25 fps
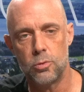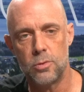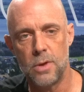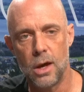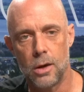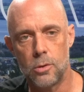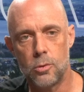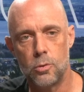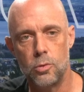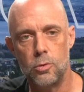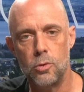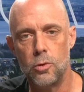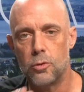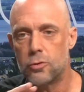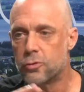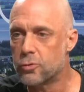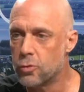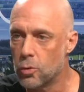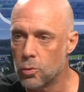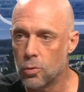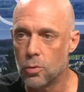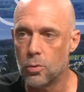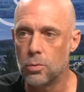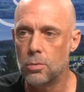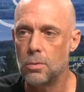d'un coup le
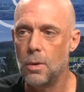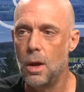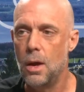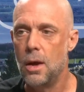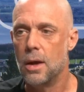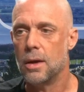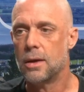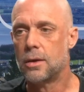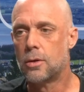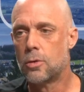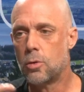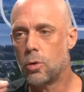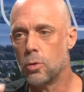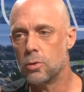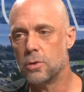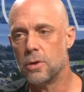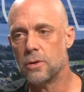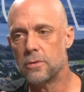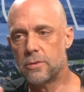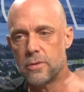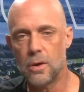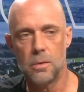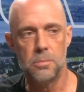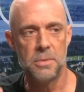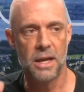son qu'on
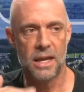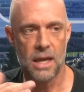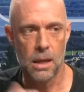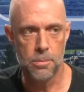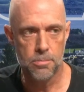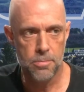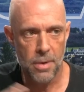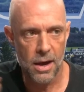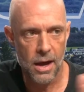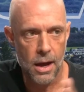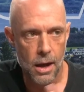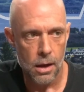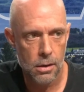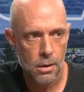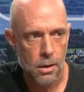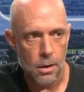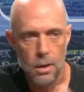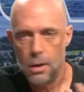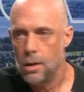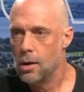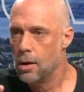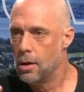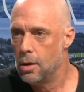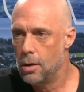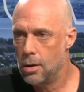entend mais qui n'est pas
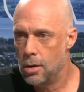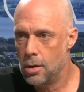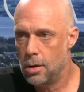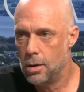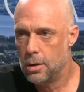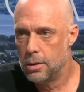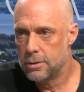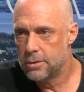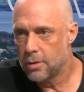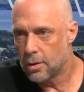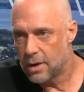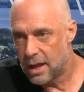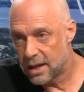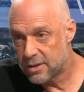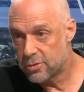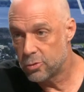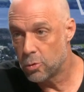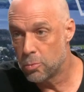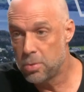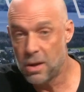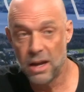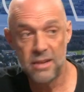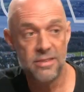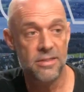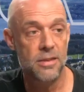euh, dans l'action
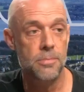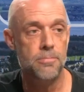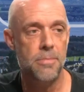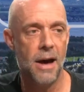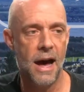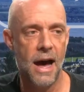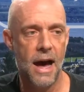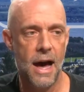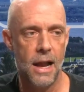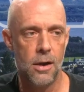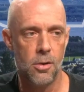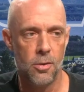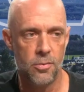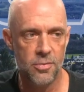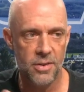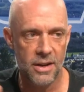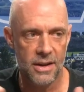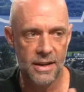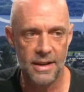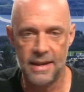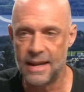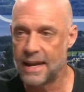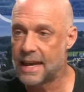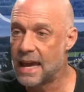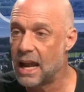principale, enfin
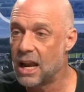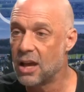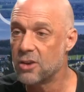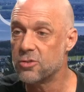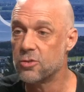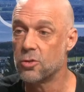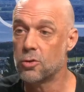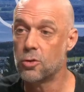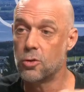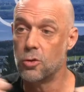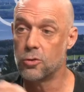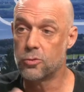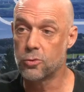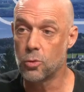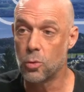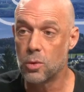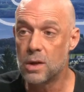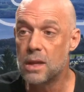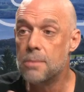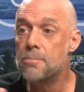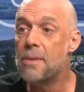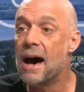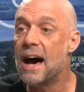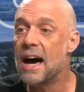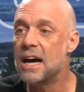des décalages entre le son
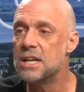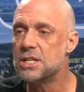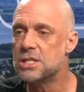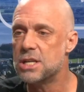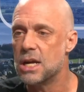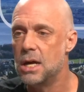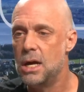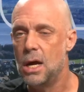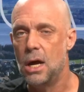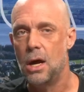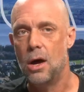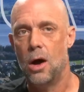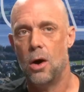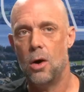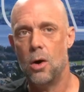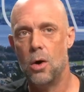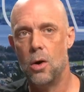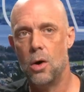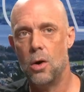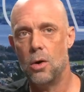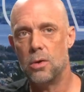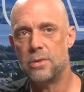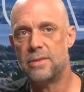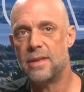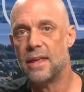l'image,
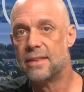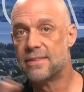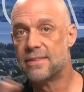euh, du